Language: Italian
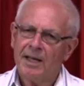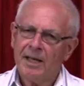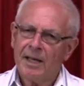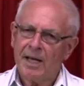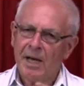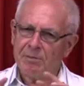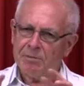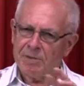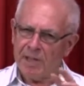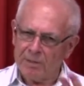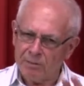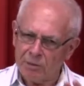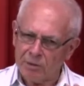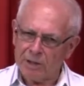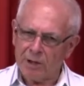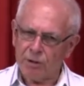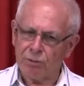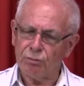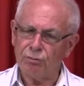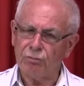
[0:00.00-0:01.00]
Abbiamo
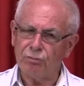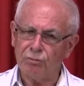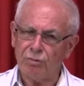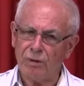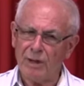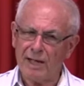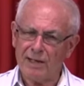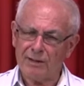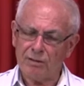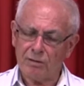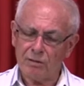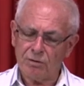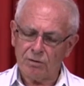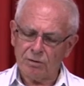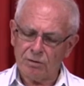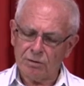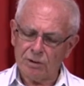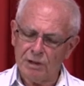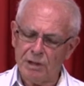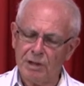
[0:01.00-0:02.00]
dato un quadro
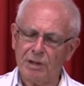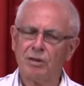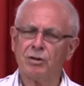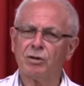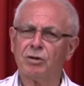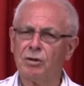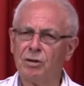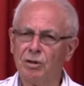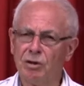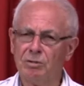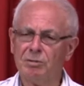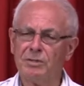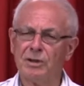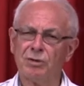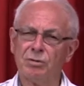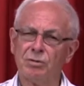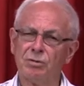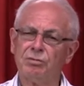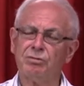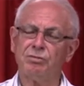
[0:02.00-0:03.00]
di
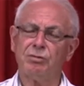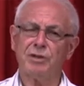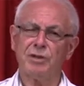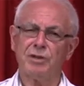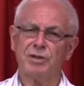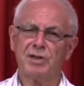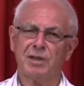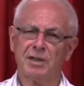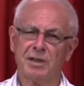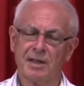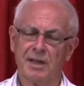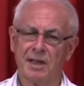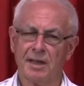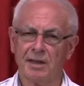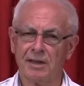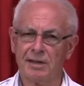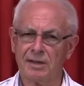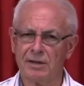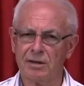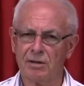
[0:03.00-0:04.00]
come tu puoi
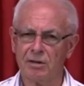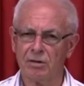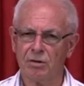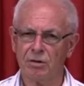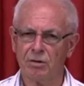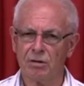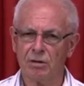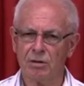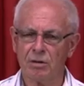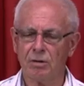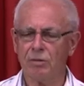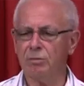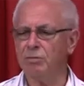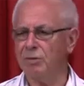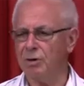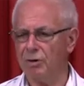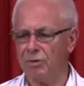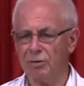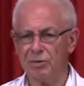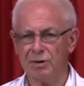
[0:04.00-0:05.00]
cercare il Signore. Un
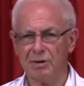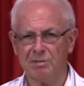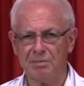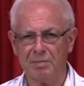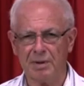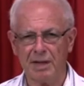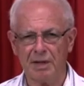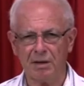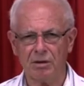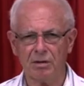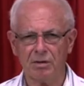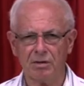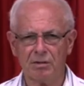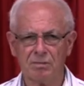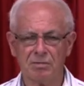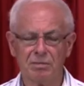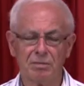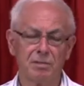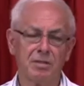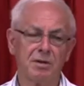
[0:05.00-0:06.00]
poco di impegno,
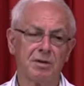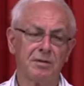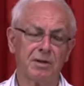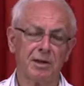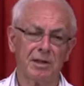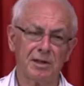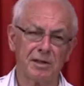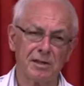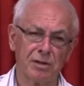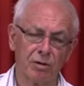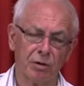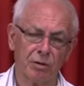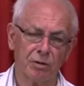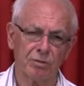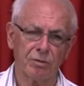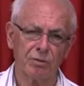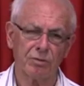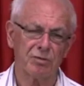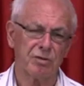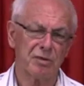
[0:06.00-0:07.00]
ti viene il
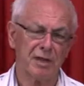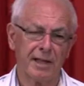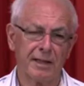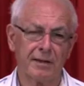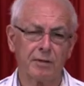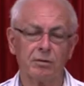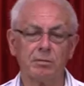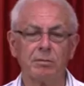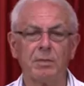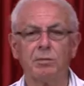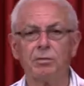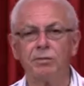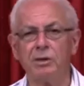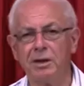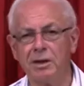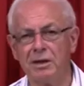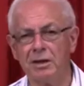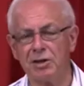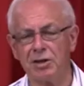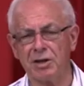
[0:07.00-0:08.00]
sonno, certo, ma pure
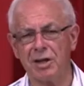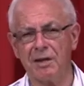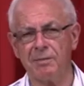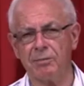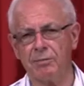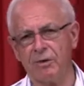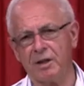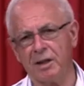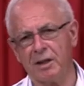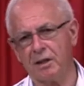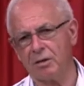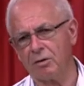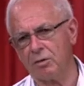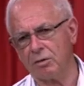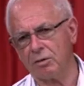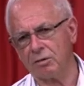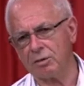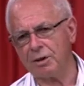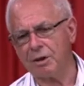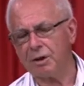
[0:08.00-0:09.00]
i discepoli erano
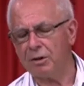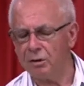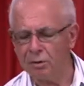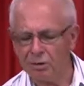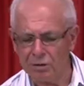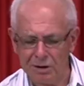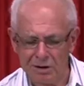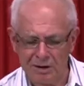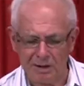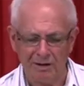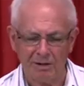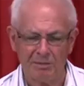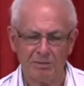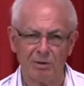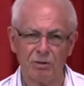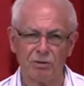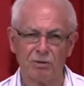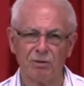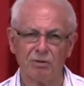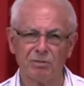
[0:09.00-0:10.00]
così, non ti devi
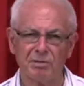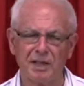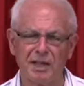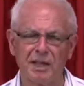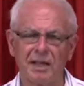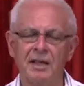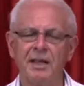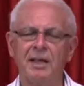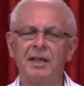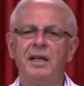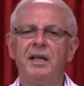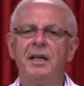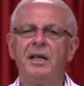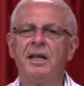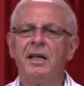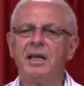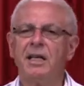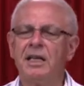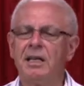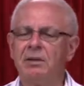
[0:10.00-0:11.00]
preoccupare.
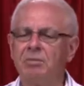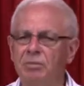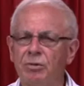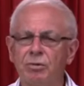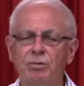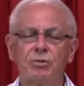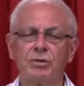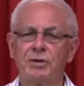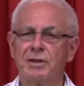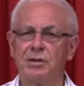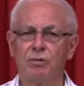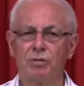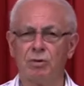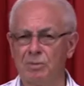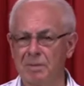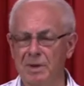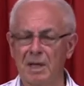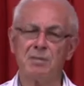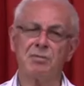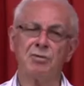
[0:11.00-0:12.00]
È brutto se
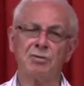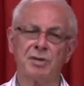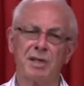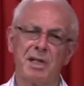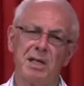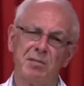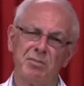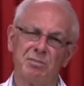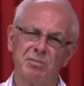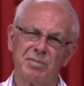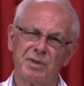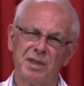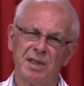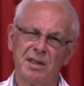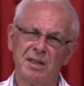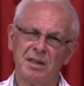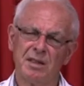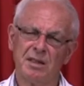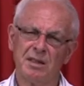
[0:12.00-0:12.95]
dormiamo sempre,